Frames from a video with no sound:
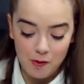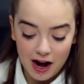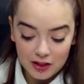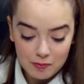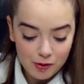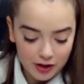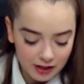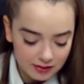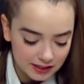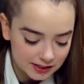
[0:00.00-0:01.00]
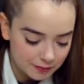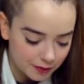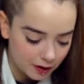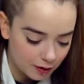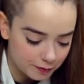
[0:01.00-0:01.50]
Guarda um pouquinho dessa
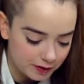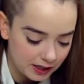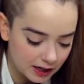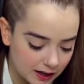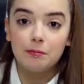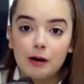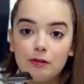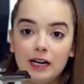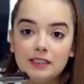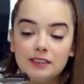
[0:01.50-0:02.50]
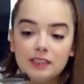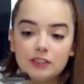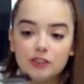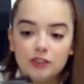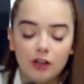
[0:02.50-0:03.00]
farofinha, uma colherzinha
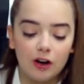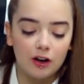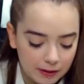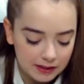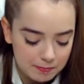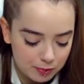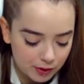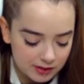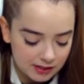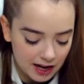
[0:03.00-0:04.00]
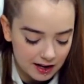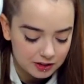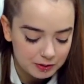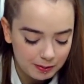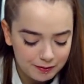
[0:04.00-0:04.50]
assim, ó, para depois,
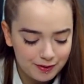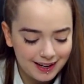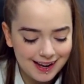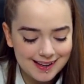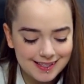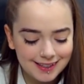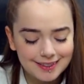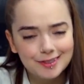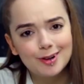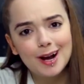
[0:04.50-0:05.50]
tá? De preferência antes de